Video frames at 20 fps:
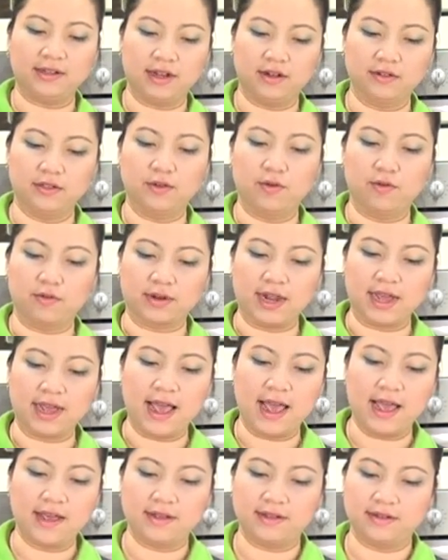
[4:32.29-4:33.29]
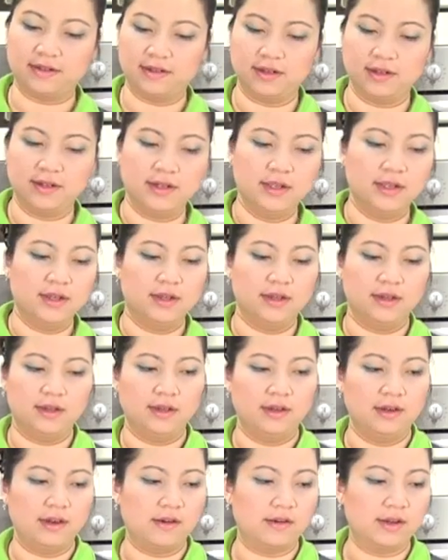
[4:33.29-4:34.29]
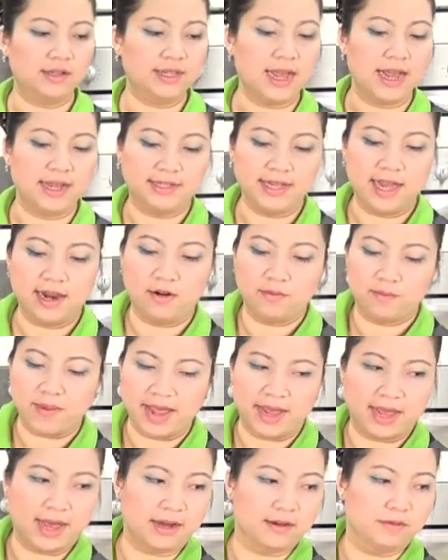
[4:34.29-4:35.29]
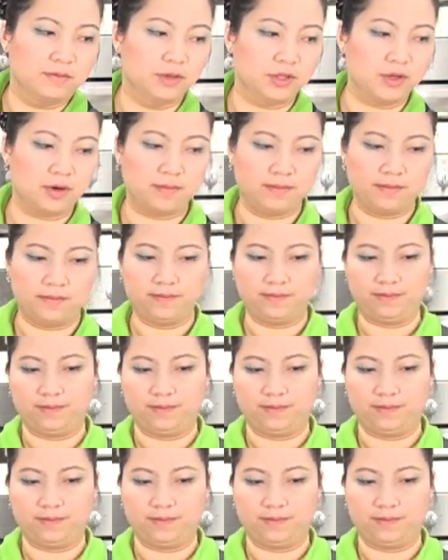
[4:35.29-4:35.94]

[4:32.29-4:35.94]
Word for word: เขาสุกนะคะเราก็ใส่เส้นลงไปค่ะคุณผู้ชม